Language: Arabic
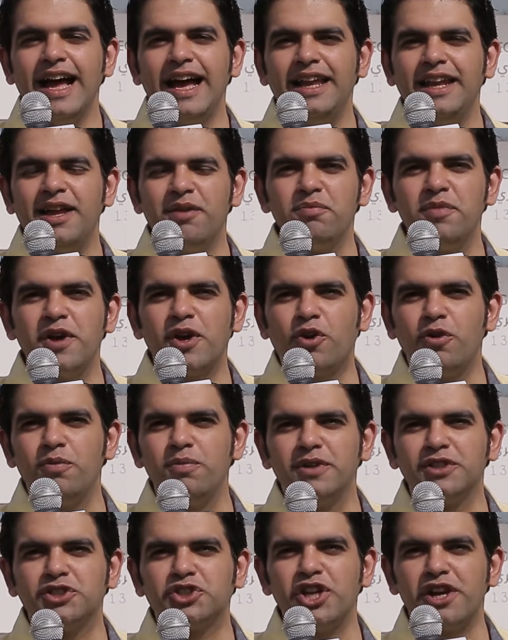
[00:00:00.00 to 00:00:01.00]
اهلا
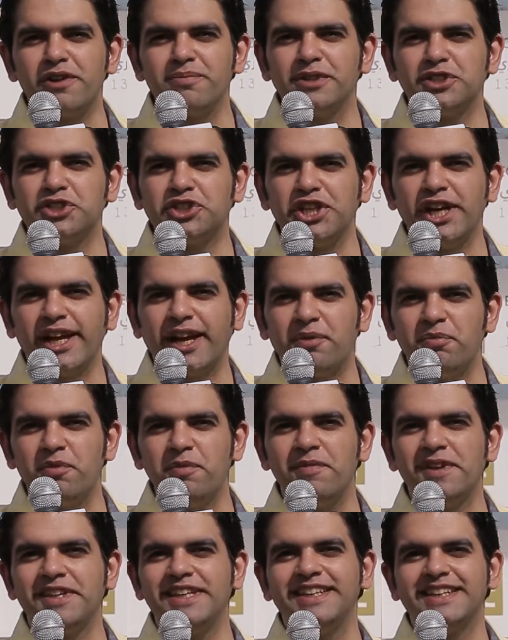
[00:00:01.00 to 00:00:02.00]
بكم من شرم الشيخ
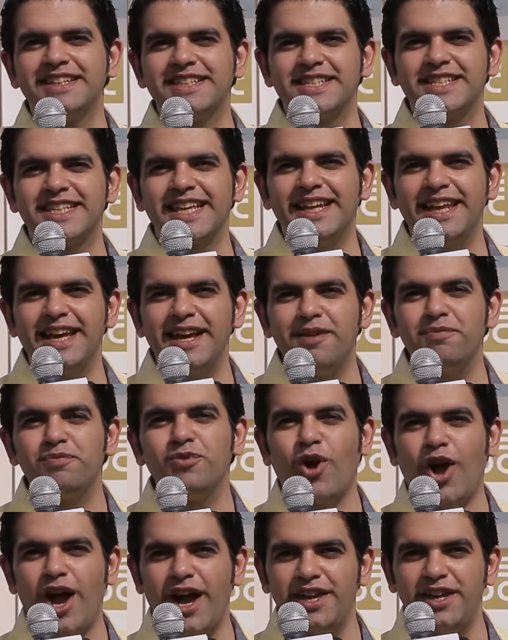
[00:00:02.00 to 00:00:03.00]
من مدينه السلام
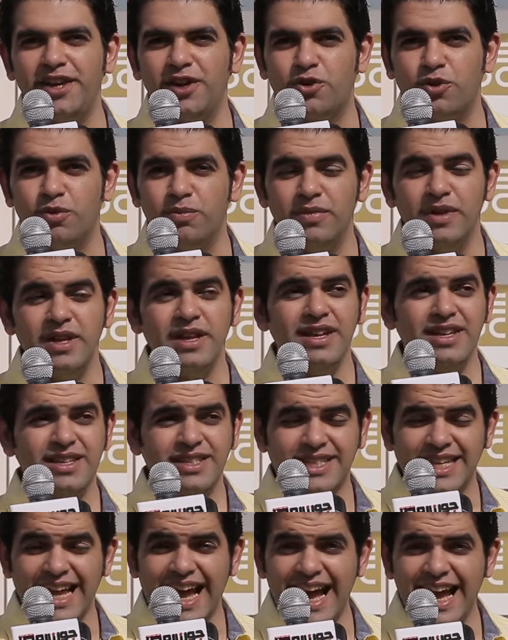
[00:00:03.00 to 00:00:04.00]
نحييكم
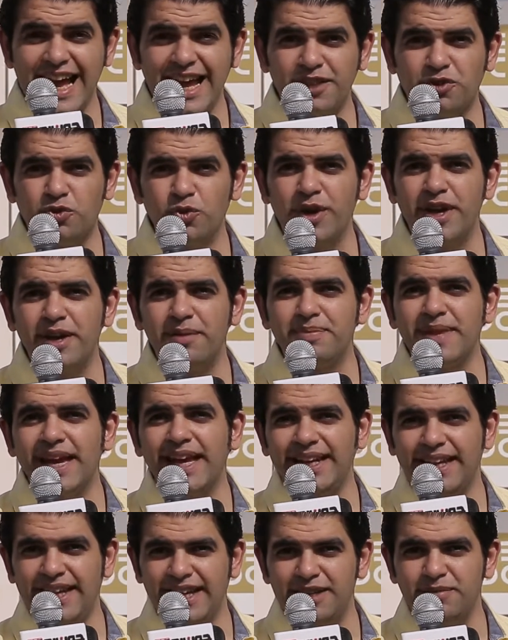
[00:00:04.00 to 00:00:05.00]
ساعات ويبدا
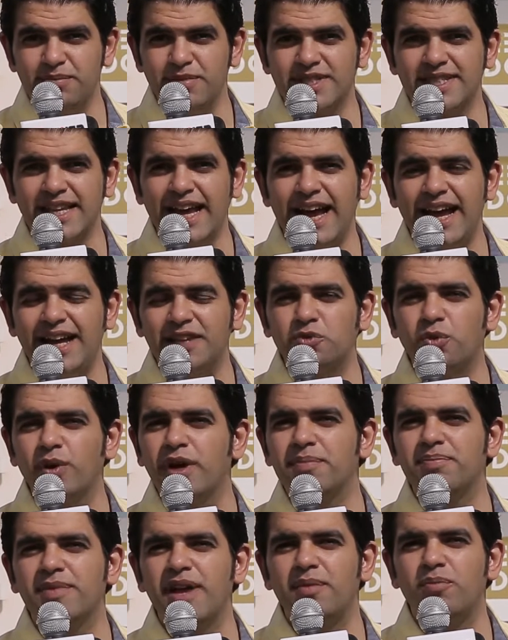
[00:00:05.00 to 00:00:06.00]
الحلم ساعات
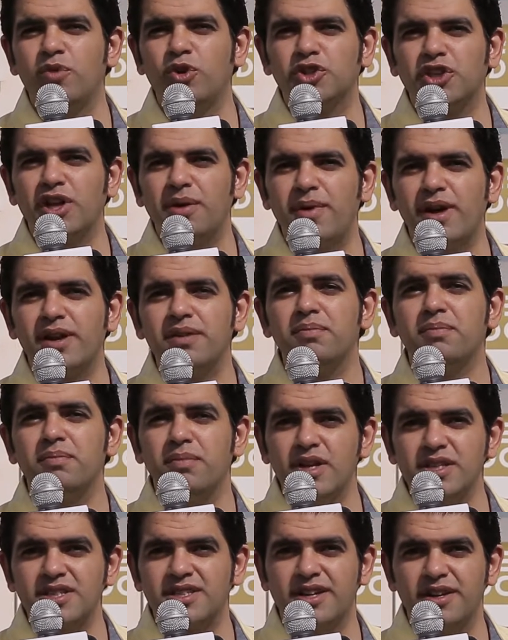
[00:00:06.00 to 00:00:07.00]
ويبدا مؤتمر
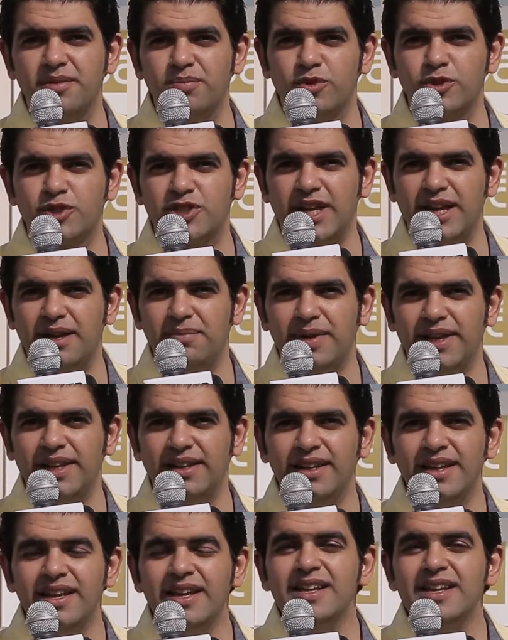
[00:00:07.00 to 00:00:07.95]
مصر المستقبل